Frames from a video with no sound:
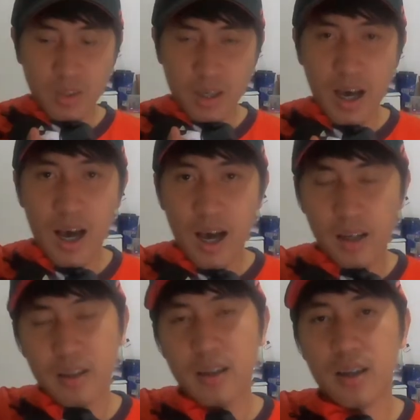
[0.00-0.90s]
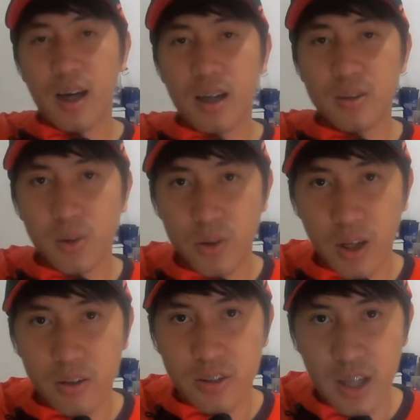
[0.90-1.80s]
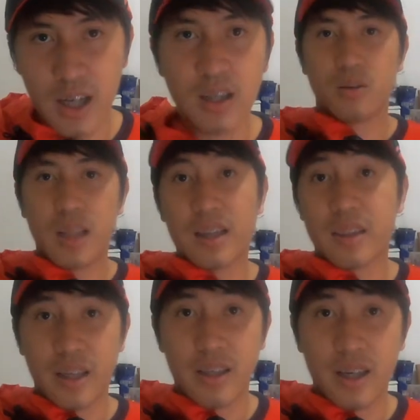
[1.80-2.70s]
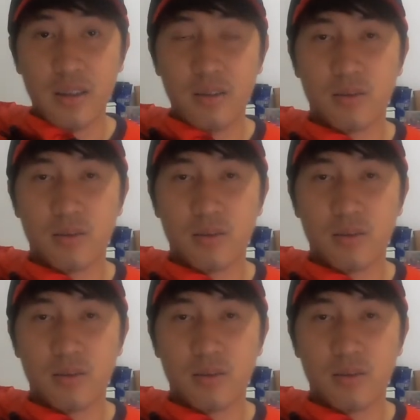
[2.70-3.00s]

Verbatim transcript: Uh, I think uh, sold out siya that day din.